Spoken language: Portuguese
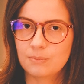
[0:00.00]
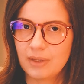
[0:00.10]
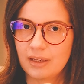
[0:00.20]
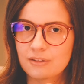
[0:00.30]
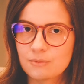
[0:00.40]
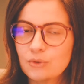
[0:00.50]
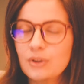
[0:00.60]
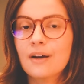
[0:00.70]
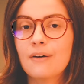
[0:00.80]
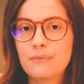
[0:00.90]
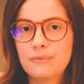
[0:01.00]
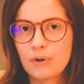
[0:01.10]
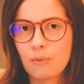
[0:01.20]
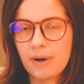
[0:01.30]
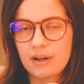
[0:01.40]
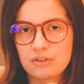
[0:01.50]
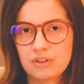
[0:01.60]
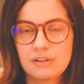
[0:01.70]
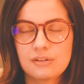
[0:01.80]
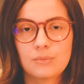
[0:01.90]
mesmo vão
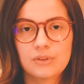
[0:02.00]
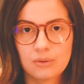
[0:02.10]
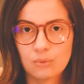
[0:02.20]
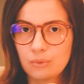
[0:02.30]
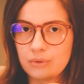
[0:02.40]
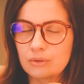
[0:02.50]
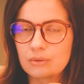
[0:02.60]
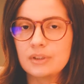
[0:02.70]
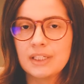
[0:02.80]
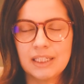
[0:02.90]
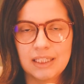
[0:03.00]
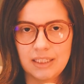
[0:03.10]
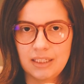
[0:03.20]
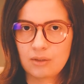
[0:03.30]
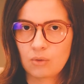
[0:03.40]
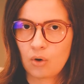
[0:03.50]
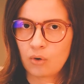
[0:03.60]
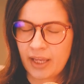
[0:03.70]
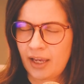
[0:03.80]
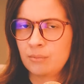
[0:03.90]
partir desse modelo único. E
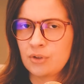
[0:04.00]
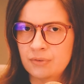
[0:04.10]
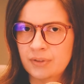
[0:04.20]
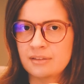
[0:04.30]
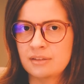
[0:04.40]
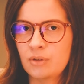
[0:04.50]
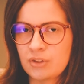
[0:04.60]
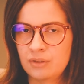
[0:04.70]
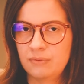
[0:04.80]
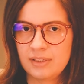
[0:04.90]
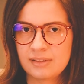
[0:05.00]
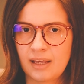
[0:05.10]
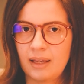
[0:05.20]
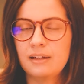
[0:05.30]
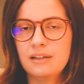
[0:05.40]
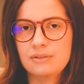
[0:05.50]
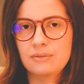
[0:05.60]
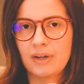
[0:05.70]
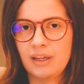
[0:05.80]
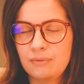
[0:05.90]
qualquer modificação que a gente fizer,
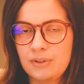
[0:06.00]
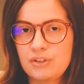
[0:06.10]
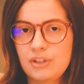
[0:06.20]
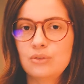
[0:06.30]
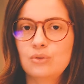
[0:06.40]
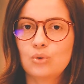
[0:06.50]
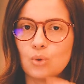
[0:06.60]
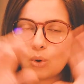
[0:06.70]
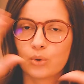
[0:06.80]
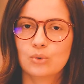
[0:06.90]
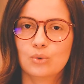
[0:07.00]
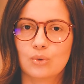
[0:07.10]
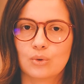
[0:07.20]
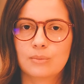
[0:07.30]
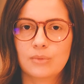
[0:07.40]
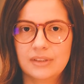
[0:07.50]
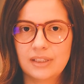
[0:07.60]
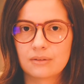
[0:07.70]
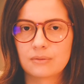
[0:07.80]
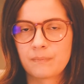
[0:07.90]
isso vai refletir em todo o
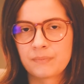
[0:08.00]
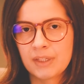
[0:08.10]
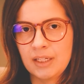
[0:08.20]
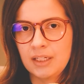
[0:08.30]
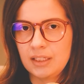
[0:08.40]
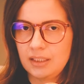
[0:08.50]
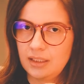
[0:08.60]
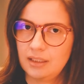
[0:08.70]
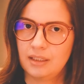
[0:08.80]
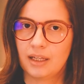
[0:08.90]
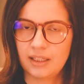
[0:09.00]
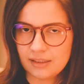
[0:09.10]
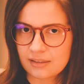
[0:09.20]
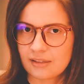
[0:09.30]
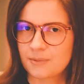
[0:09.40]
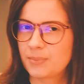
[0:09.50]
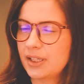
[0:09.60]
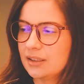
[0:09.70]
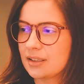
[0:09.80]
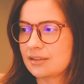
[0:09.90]
modelo. E além dessas
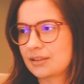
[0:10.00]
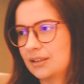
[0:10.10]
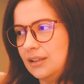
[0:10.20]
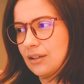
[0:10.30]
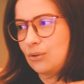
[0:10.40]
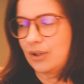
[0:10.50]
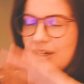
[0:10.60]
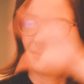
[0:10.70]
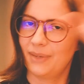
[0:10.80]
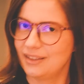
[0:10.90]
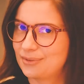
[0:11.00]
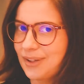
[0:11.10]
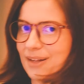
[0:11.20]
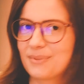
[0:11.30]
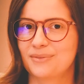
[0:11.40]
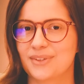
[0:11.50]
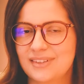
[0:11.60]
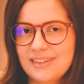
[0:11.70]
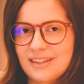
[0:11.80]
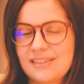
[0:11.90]
plantas que eu acabei de falar para
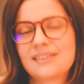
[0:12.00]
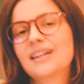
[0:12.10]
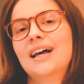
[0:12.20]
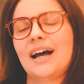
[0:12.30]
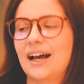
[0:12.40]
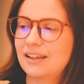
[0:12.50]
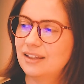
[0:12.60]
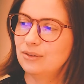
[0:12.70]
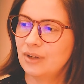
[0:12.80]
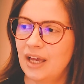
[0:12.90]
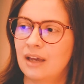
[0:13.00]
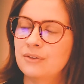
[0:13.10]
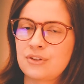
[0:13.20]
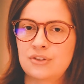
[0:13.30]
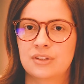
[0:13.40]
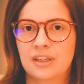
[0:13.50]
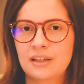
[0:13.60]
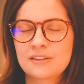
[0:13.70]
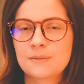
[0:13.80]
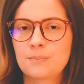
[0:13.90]
vocês, Aqui no Revit a gente
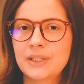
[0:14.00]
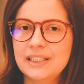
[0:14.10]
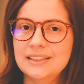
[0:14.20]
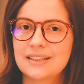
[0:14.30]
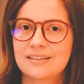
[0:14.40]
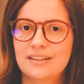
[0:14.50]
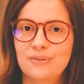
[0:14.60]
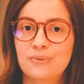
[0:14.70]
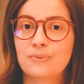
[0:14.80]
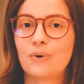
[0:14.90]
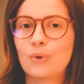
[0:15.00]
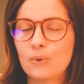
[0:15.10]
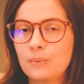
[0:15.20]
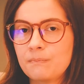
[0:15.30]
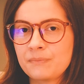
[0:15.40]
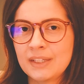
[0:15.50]
tem as plantas de forro